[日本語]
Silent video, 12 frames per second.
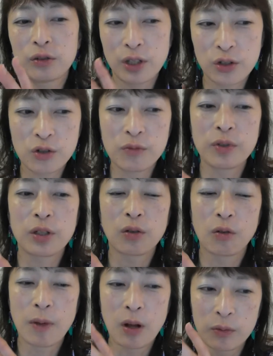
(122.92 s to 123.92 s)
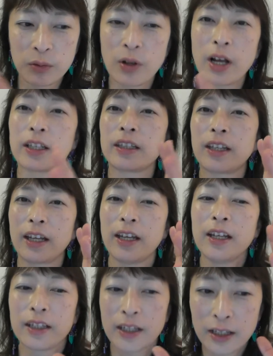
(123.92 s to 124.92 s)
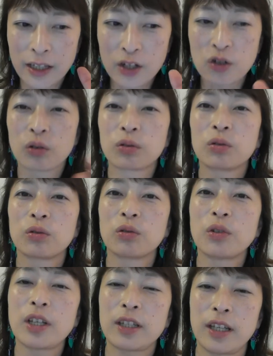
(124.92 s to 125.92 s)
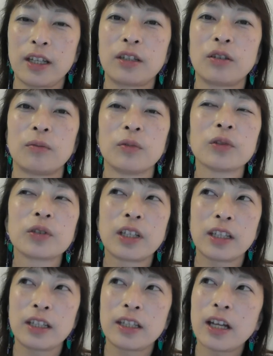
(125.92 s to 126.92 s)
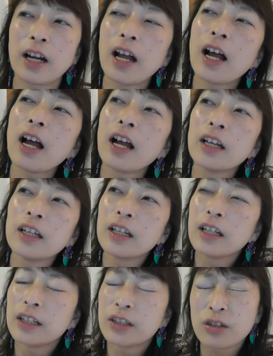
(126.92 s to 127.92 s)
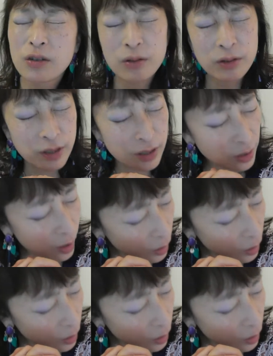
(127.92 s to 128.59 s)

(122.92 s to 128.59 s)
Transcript: 言って準備と、まあ、お風呂入って、ね、体調を整えてって思っていたら11時